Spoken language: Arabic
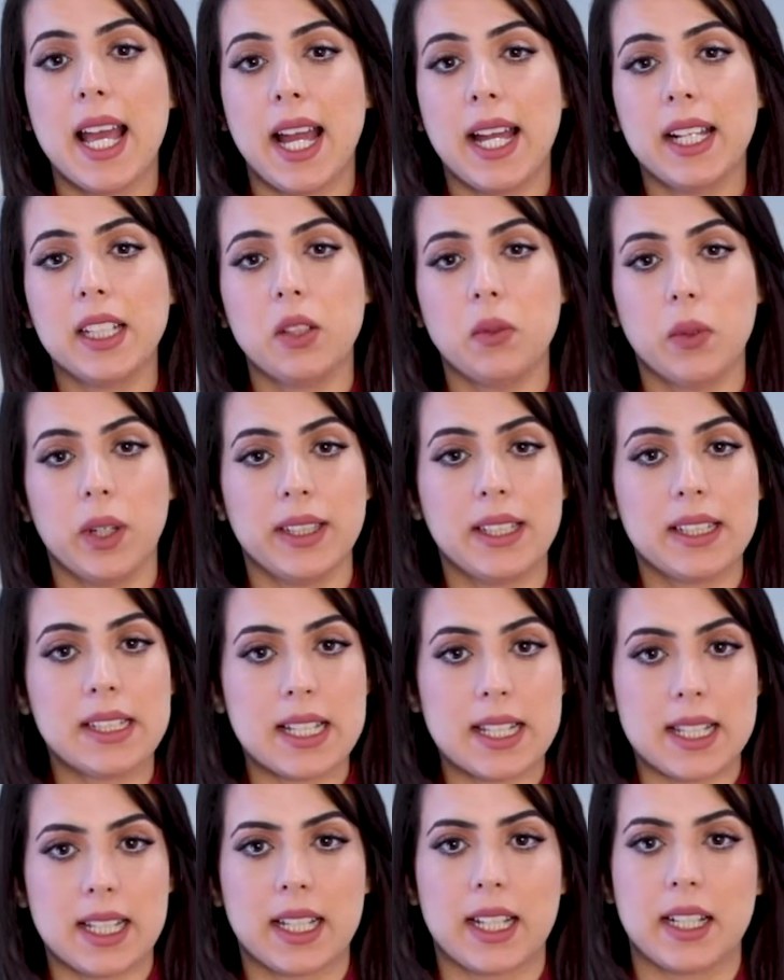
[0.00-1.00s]
عن الوحدات
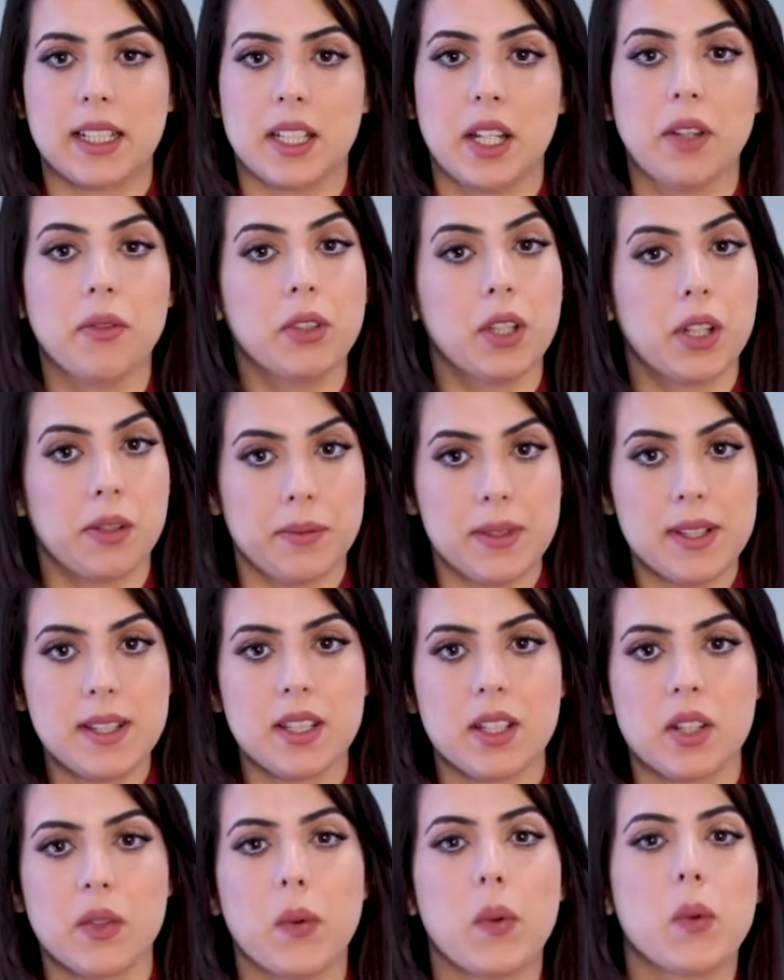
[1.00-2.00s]
السكنية بدار
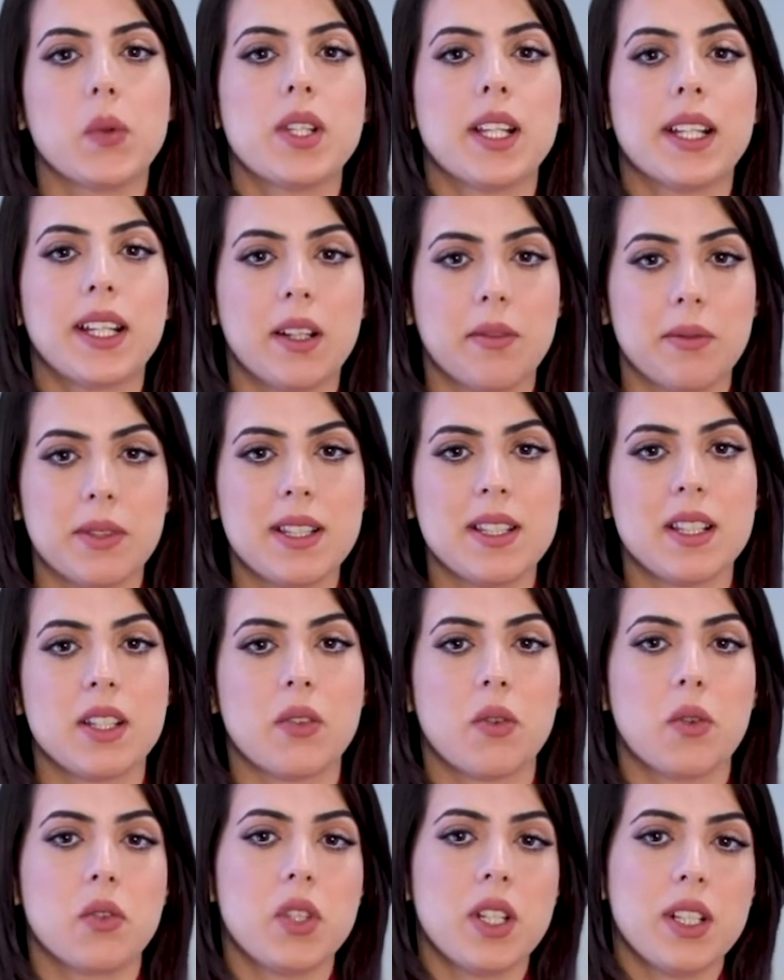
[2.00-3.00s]
مصر وسكن
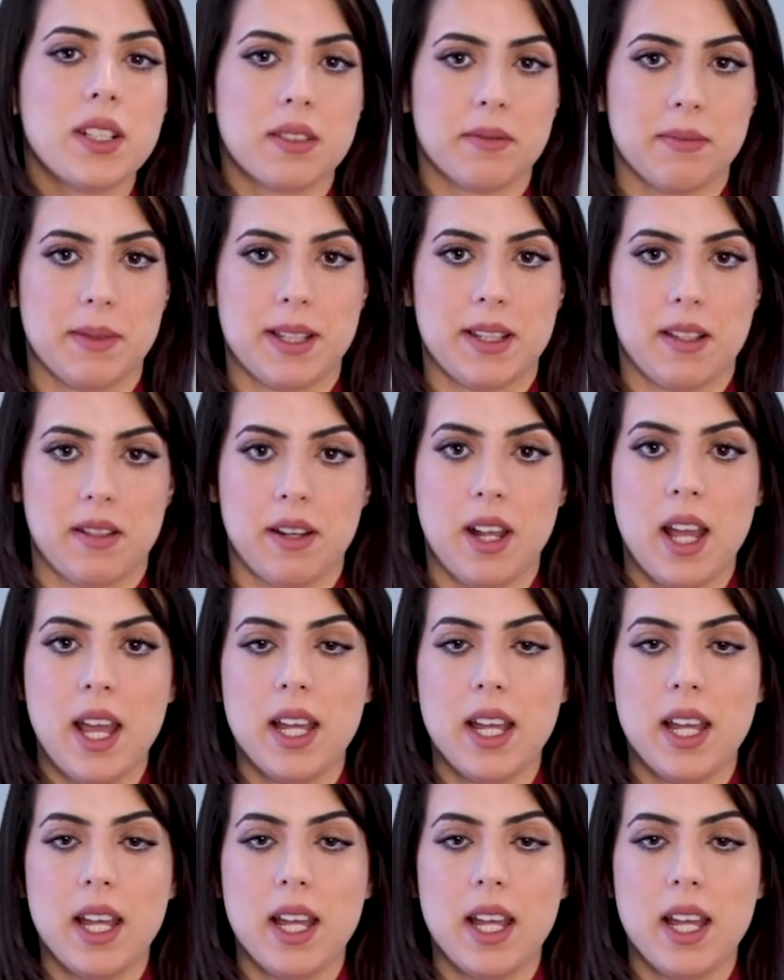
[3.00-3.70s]
مصر وجنة مصر